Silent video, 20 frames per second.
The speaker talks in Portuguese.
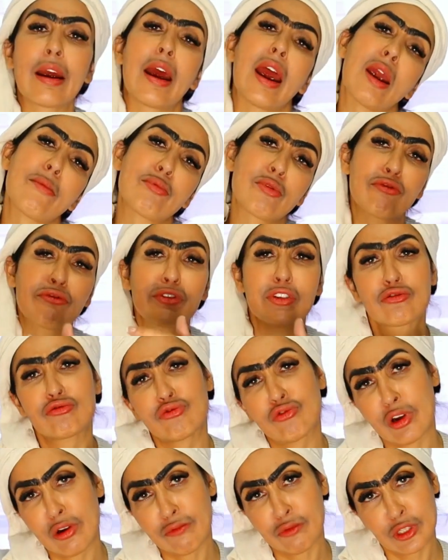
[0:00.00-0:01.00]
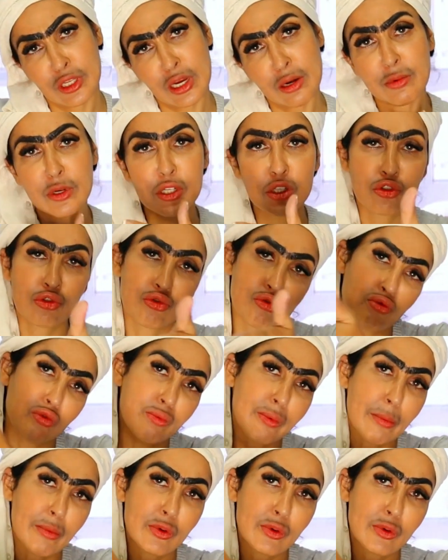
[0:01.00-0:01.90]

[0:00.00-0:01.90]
Ai, professora, você me desculpe,